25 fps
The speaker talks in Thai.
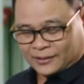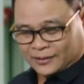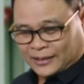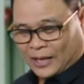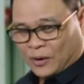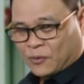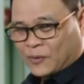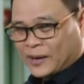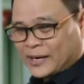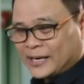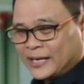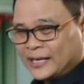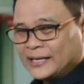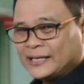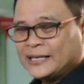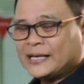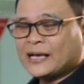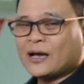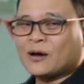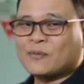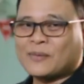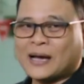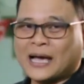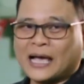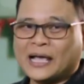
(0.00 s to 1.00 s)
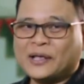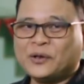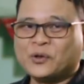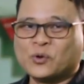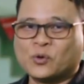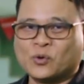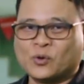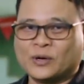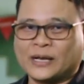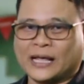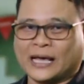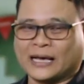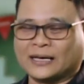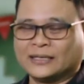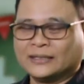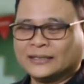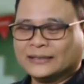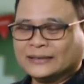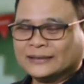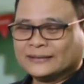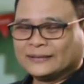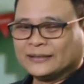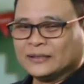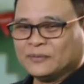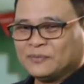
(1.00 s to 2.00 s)
แต่วันนี้ที่เอามาให้ดูเนี่ย
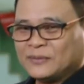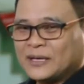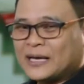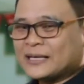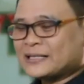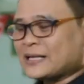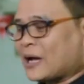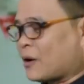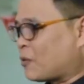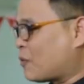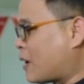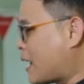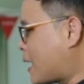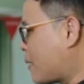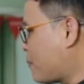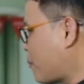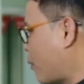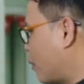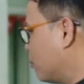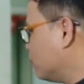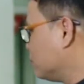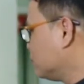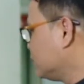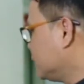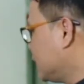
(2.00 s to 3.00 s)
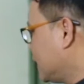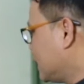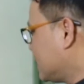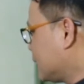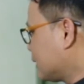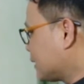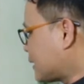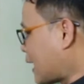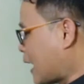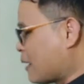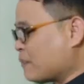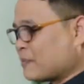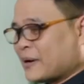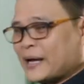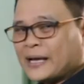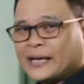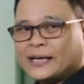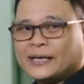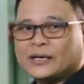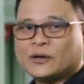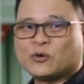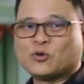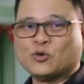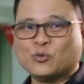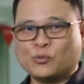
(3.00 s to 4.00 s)
สืบเนื่องจากว่าผมทำให้
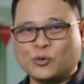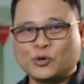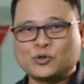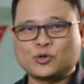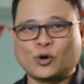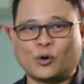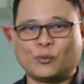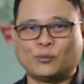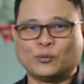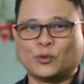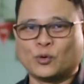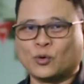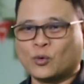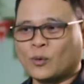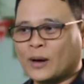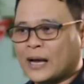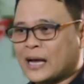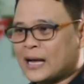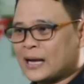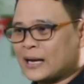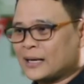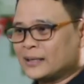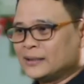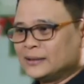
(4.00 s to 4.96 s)
คุณผู้ชมดูว่า